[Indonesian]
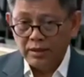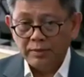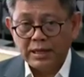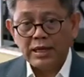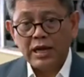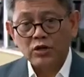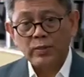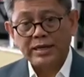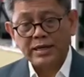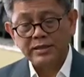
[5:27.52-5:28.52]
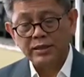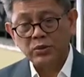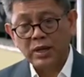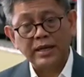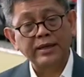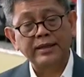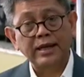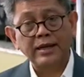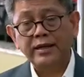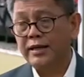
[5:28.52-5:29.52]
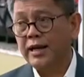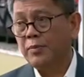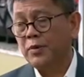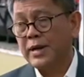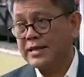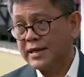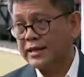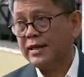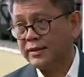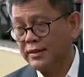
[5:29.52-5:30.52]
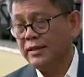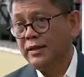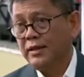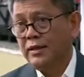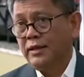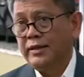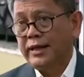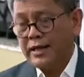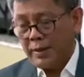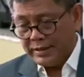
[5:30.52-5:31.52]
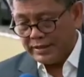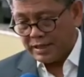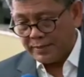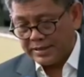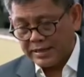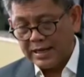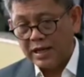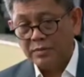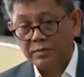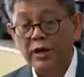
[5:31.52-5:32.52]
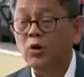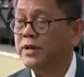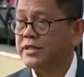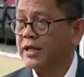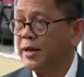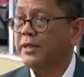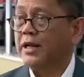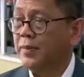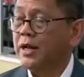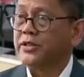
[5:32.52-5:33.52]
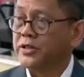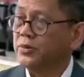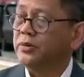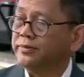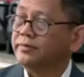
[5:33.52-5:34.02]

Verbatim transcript: Maka argumentasi itu akan kita lihat di dalam pembahasan nanti. Jadi kami sampai sekarang belum bersikap terhadap hal tersebut.